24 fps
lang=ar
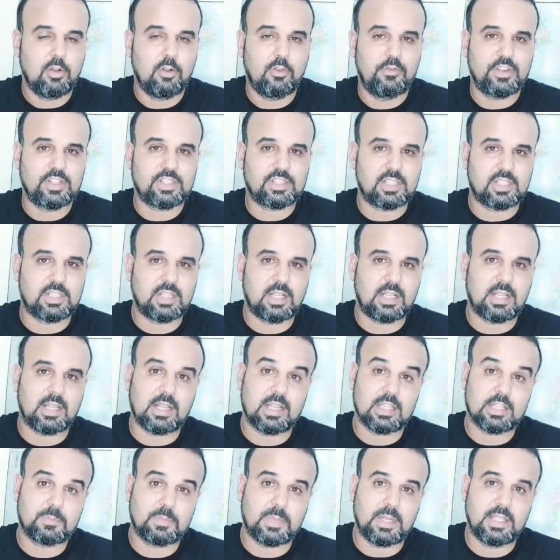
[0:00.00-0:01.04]
فاش ترجع
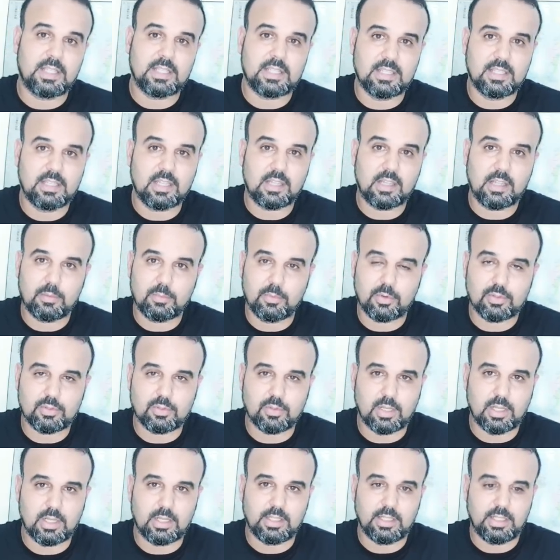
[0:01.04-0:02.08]
تلقى اسبانيا سدت
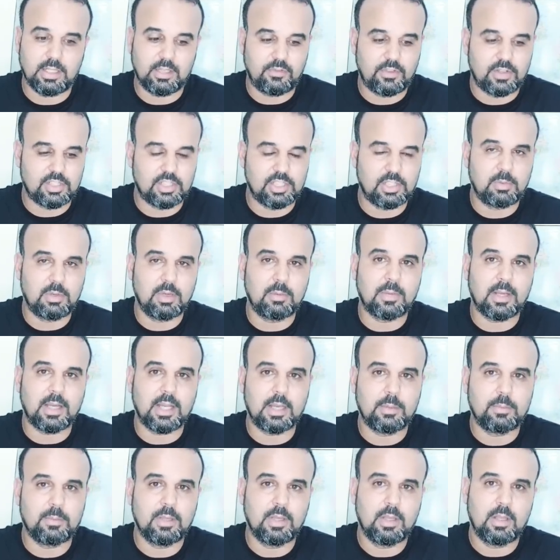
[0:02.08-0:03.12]
للبرتغال يعني فاش تجي من
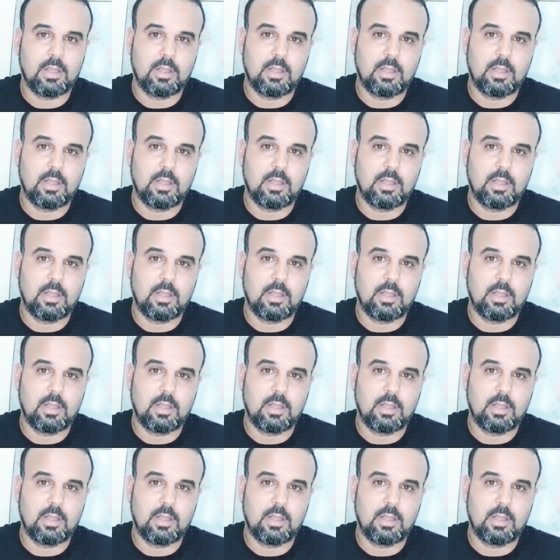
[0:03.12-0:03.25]
المغرب